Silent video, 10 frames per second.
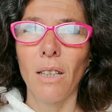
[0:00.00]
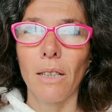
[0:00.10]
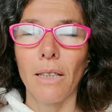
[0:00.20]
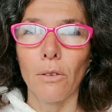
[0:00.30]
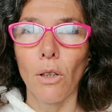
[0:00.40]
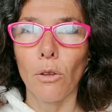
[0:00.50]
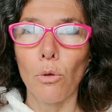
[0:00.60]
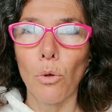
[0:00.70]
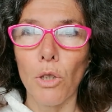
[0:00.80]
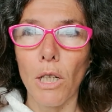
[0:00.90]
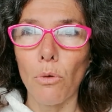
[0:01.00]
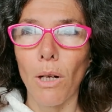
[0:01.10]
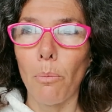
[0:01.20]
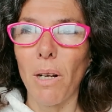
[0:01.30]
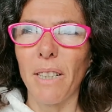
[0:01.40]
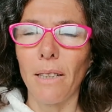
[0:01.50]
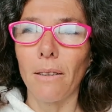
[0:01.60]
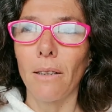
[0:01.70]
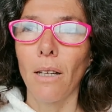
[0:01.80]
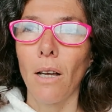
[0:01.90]
qui est en train de ressurgir sur la
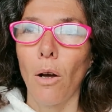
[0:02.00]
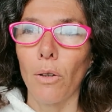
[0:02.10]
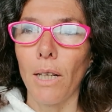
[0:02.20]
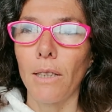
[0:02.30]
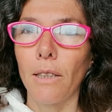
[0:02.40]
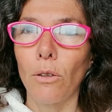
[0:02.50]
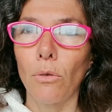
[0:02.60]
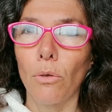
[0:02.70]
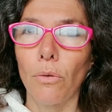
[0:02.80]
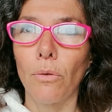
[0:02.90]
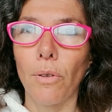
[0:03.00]
planète en qualité de